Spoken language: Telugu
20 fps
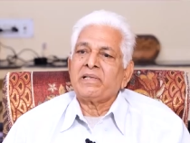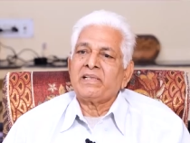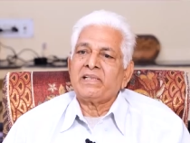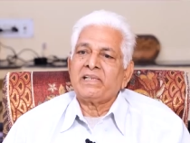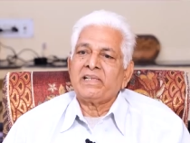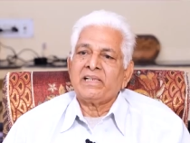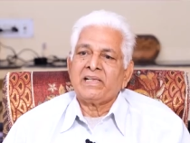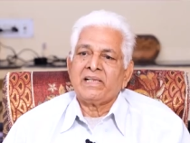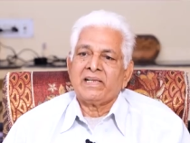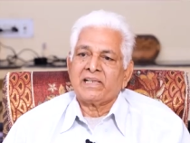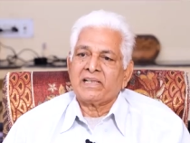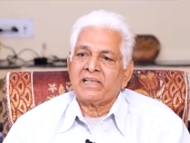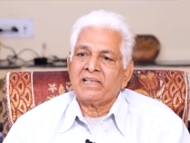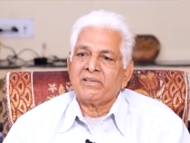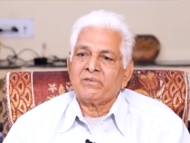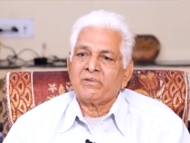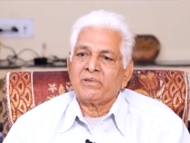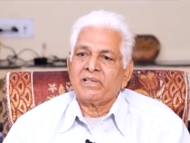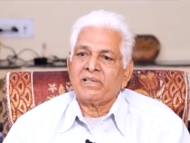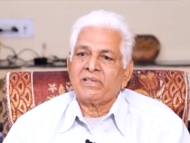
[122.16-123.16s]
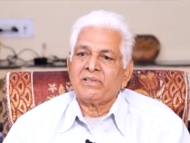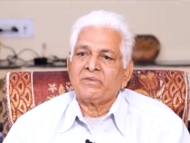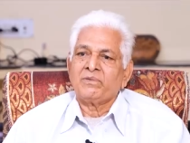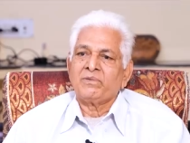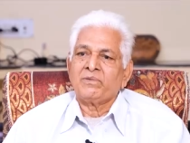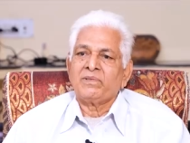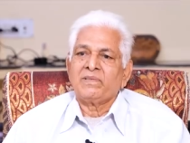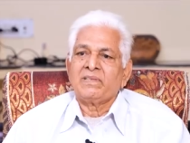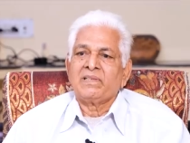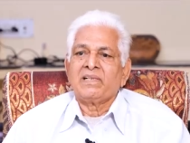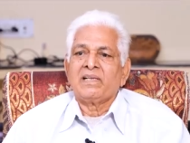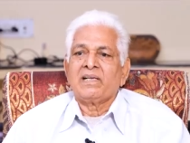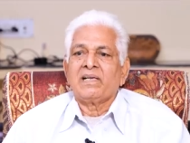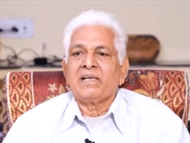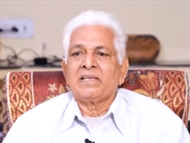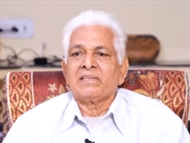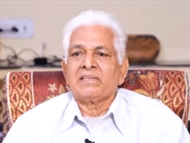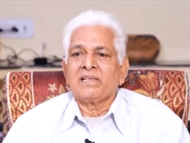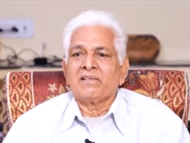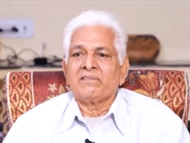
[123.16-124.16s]
పన్నెండేళ్ళు అక్కడే ఉన్నాను
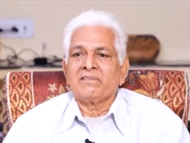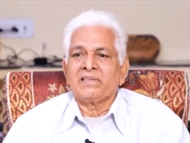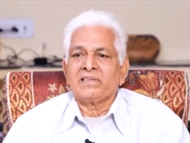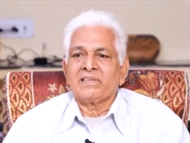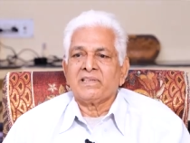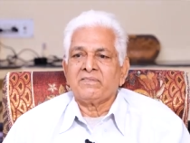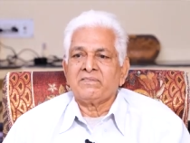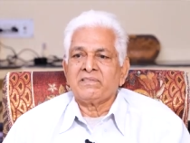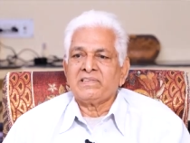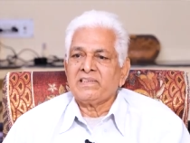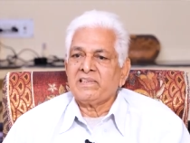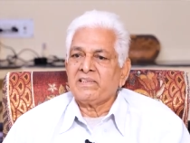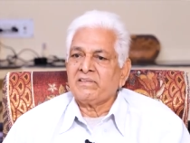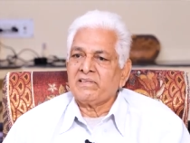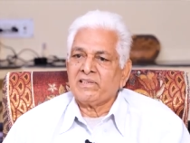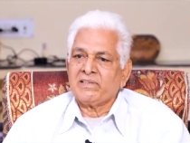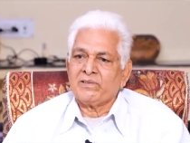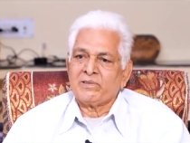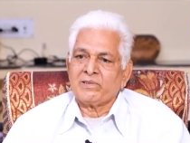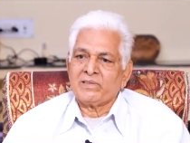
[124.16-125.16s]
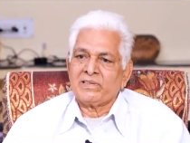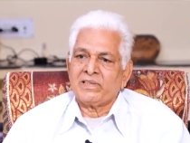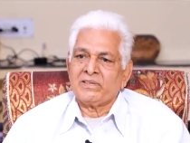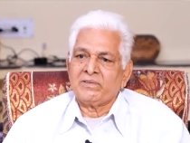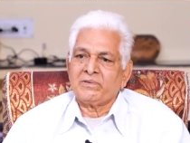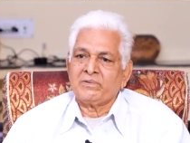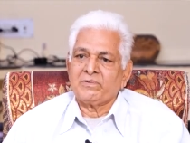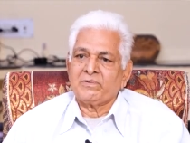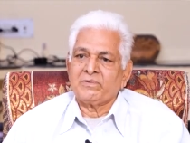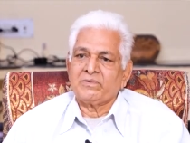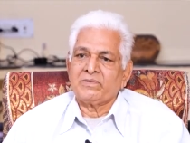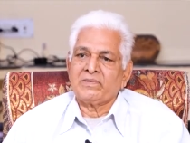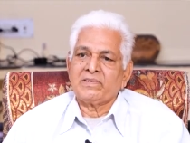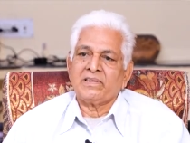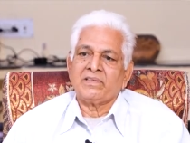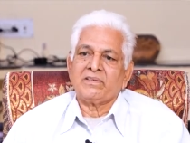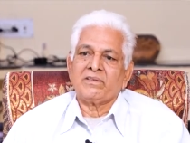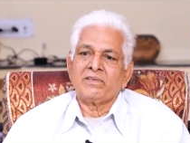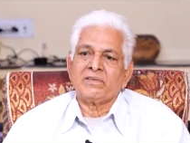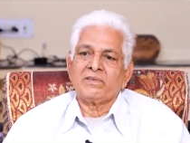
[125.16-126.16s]
ఆ తర్వాత విజయవాడ వచ్చాను
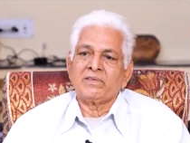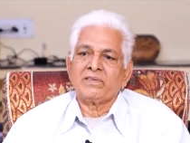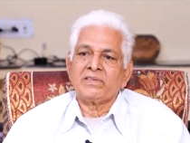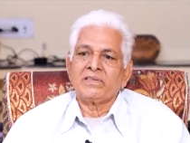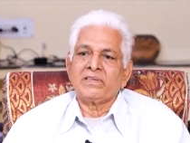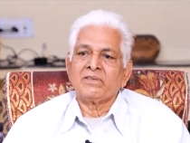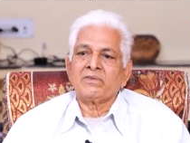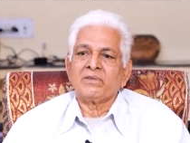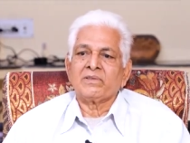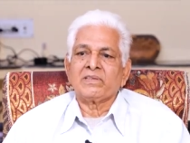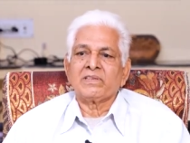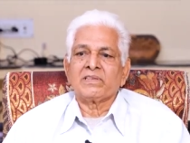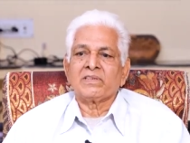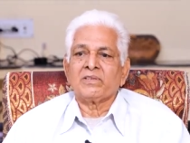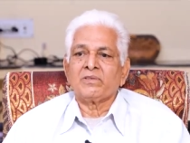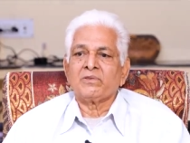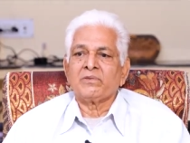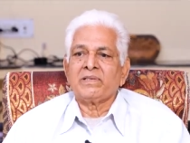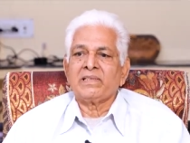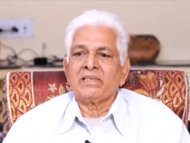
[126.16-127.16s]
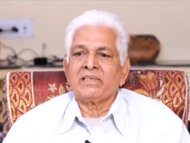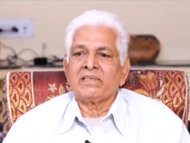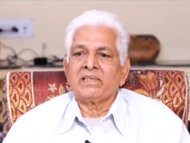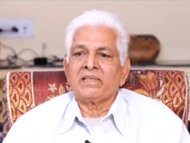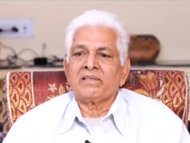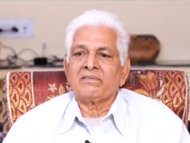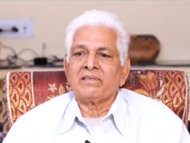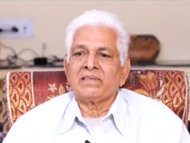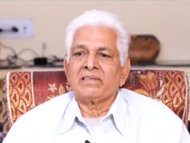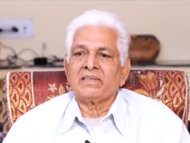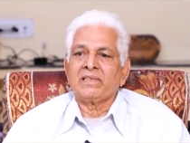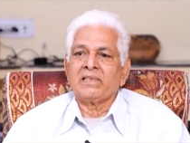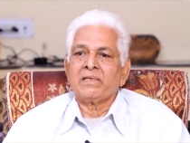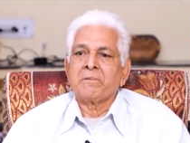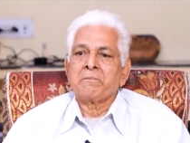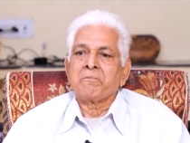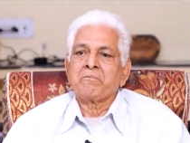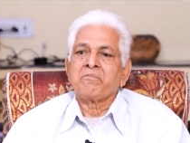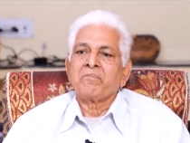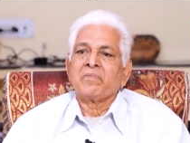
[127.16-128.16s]
విజయవాడ వచ్చి కొంత చదువు అయిన తర్వాత
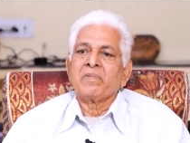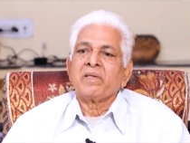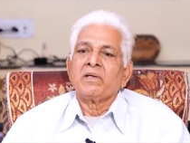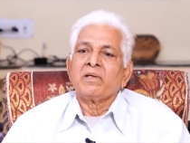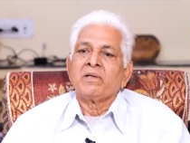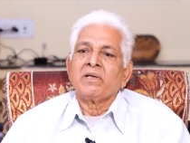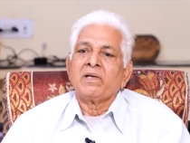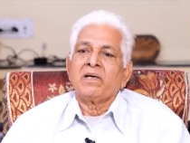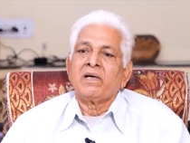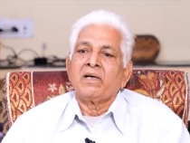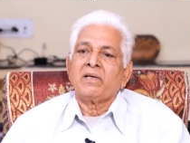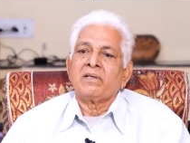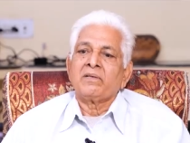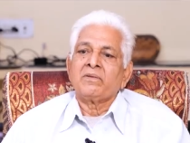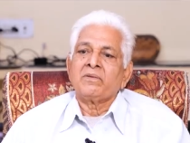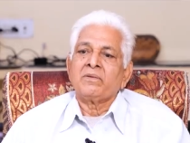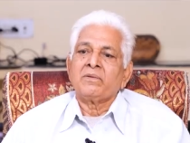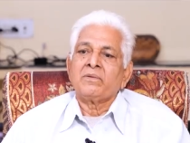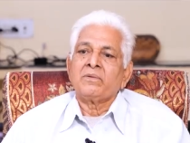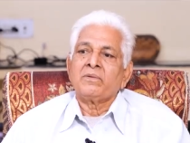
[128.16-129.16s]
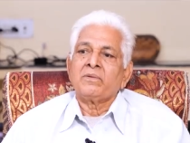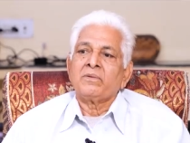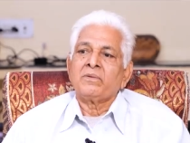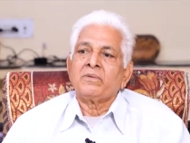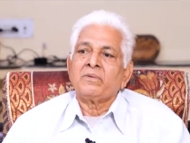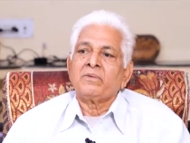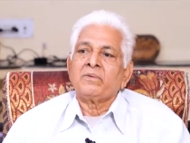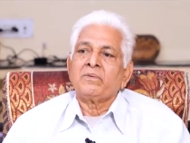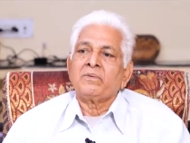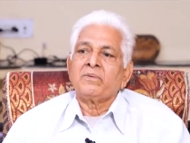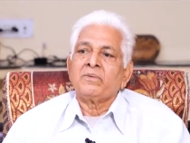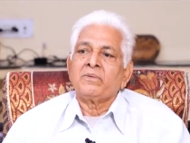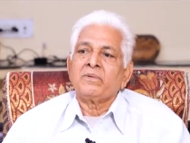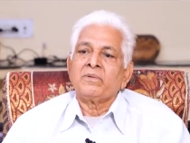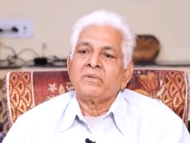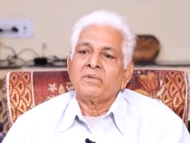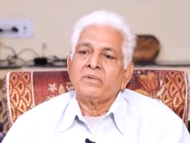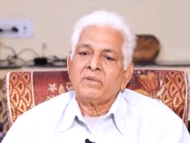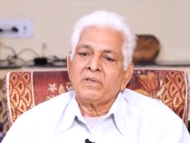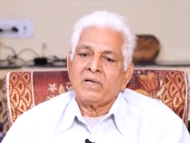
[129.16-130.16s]
అటు
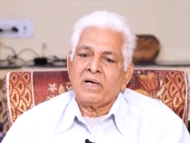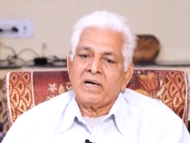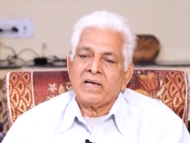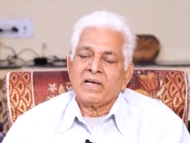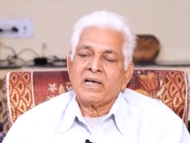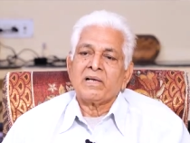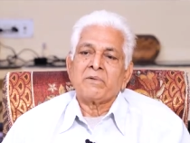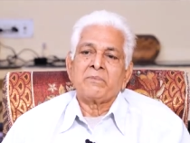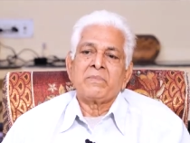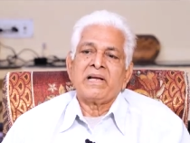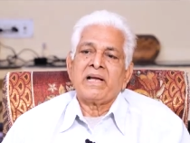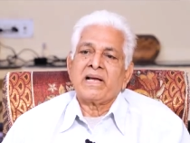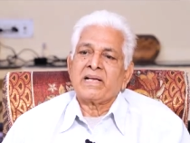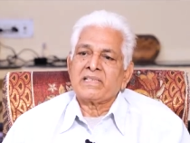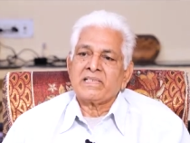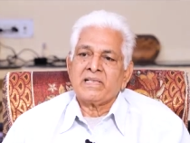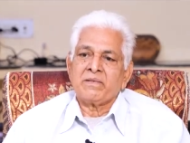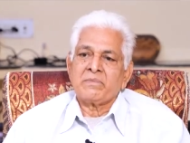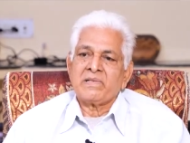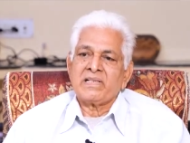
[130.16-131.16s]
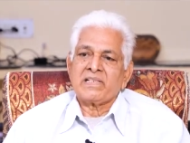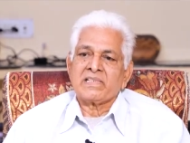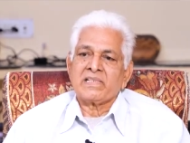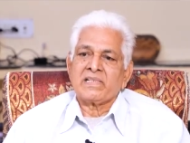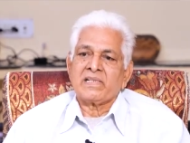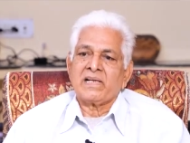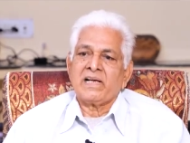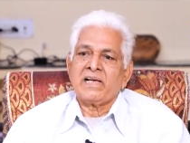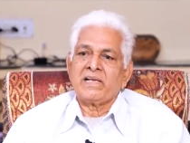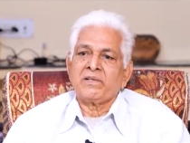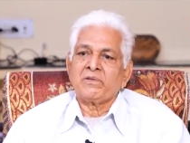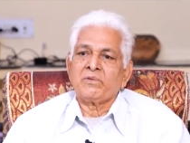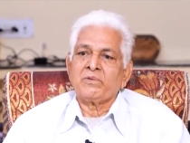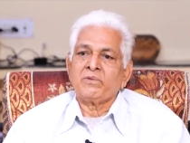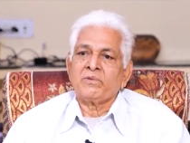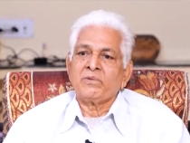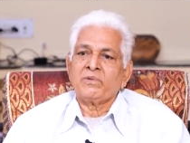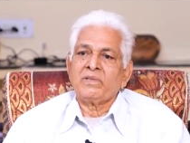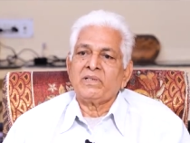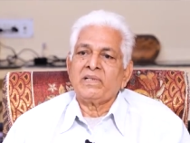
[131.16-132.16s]
ఆర్ఆర్బి ఎగ్జామినేషన్ రాయటం
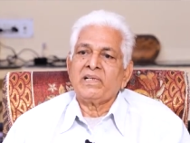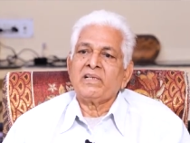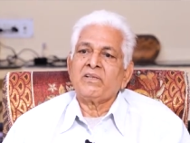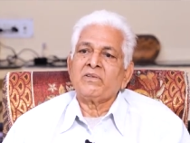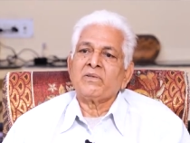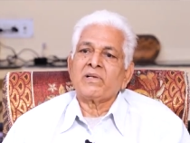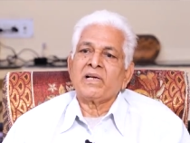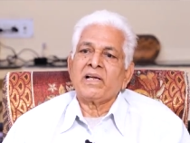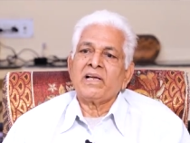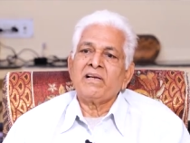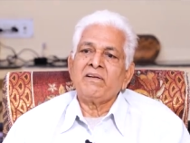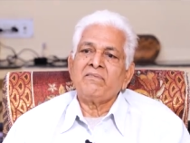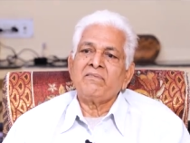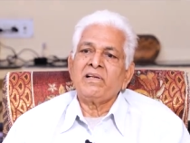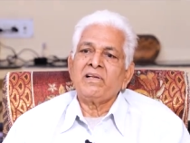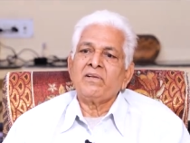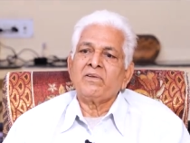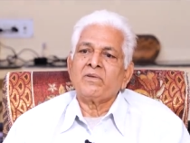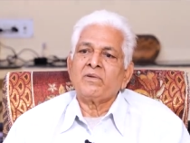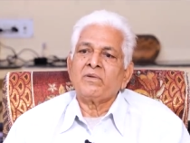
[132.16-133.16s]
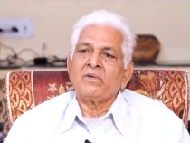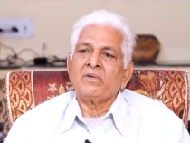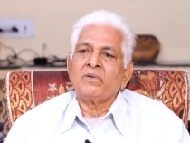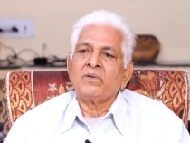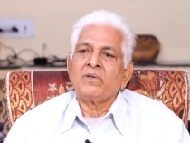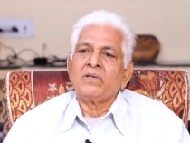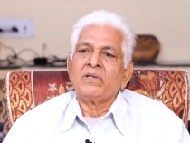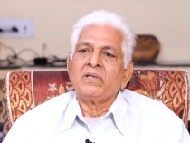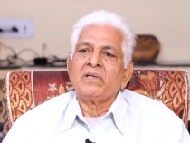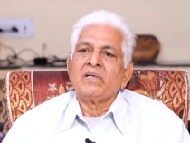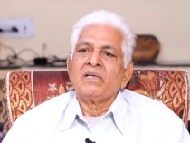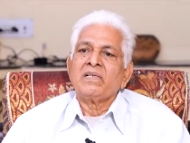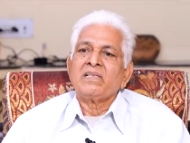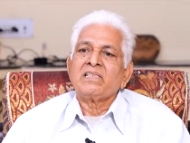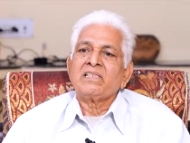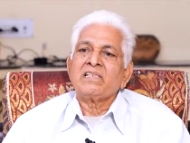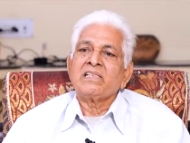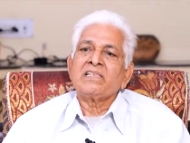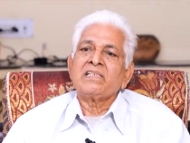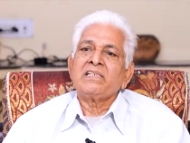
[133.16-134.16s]
నేను రైల్వేలో
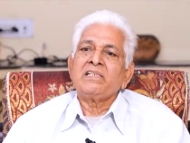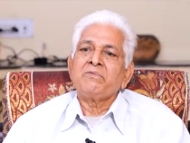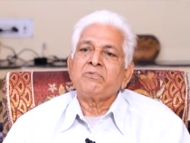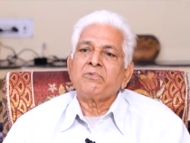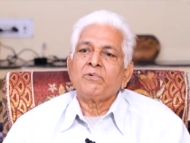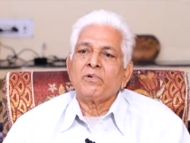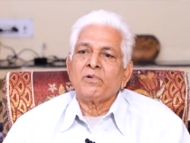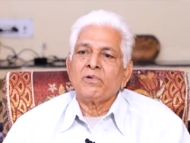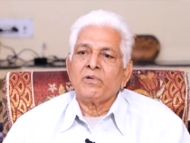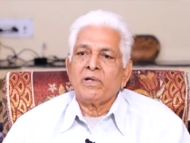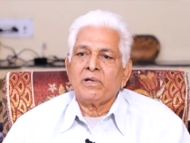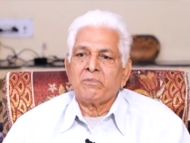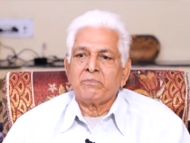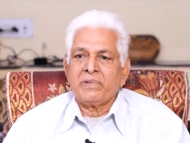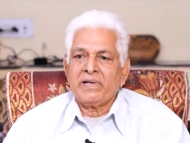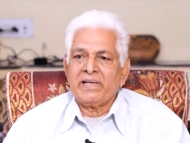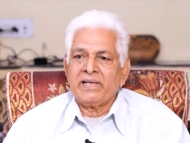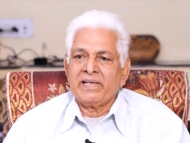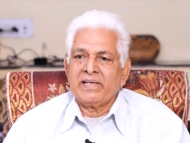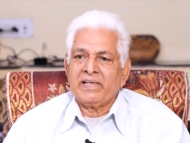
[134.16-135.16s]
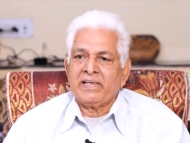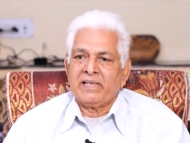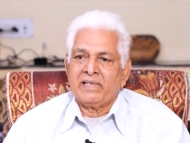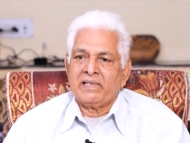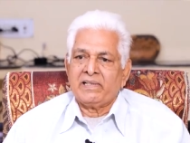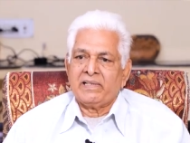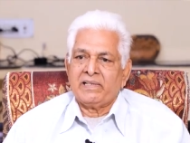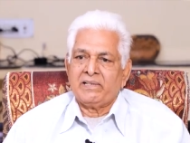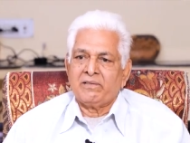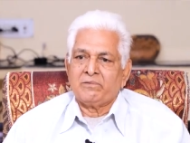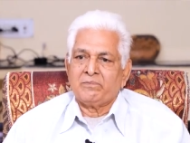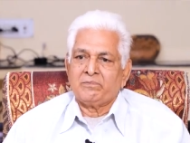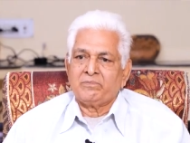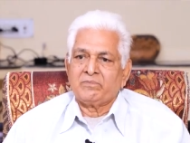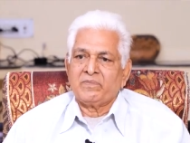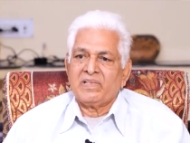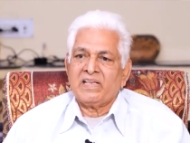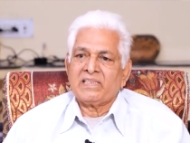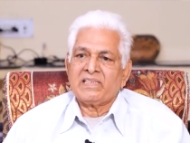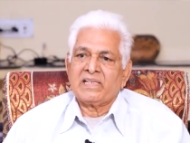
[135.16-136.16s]
సిక్స్టీ ఫోర్లో అపాయింట్ అయ్యాను నేను
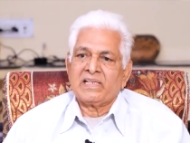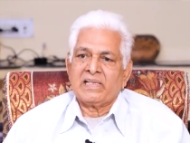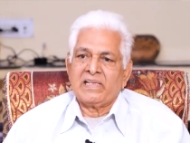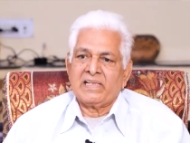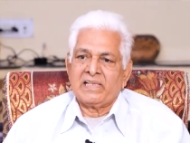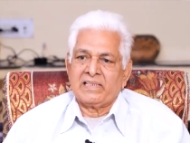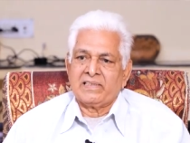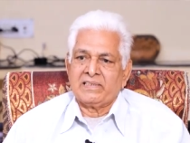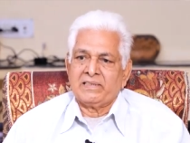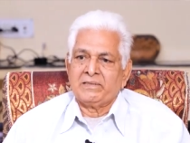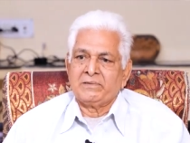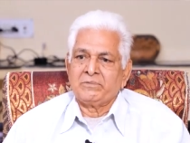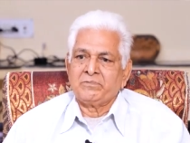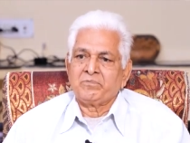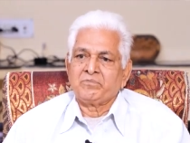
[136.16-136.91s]
యాజ్ ఎ క్లర్క్